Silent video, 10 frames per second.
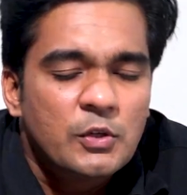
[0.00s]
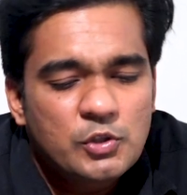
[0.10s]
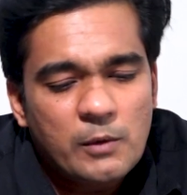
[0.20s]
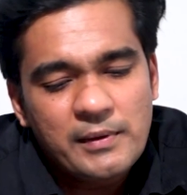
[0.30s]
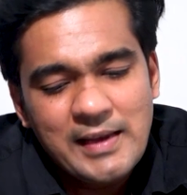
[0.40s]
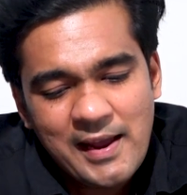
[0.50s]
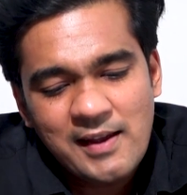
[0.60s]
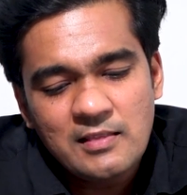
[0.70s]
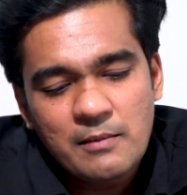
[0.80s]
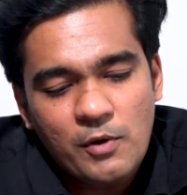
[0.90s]
ஸோ அப்போ ஏன்
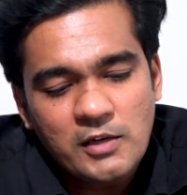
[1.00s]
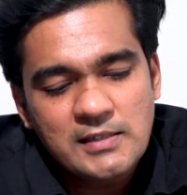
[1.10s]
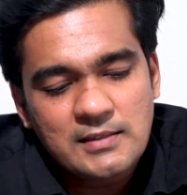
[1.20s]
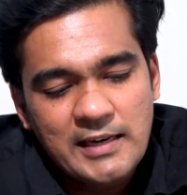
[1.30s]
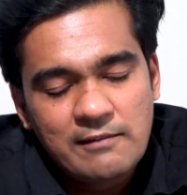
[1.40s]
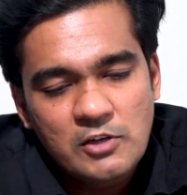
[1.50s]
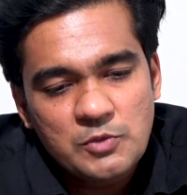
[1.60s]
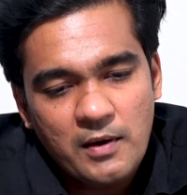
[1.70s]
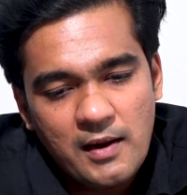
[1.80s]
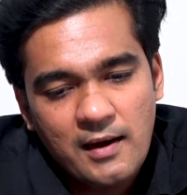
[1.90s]
இந்த ப்ராஜெக்ட்ஸ்லாம்
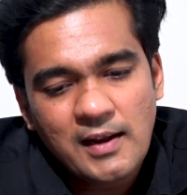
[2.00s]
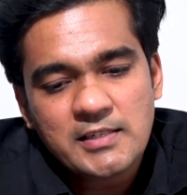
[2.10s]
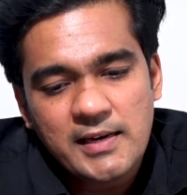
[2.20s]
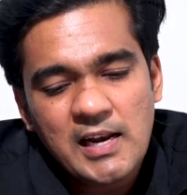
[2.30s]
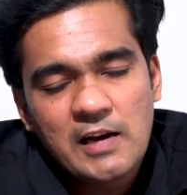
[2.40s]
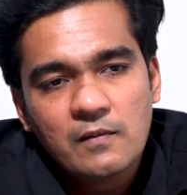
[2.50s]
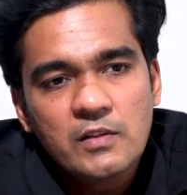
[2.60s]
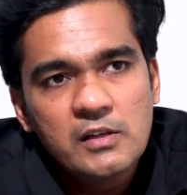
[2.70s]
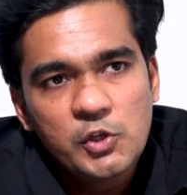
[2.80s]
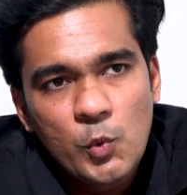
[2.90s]
இன்வெஸ்ட் பண்ணாங்கன்னா சைனா வந்து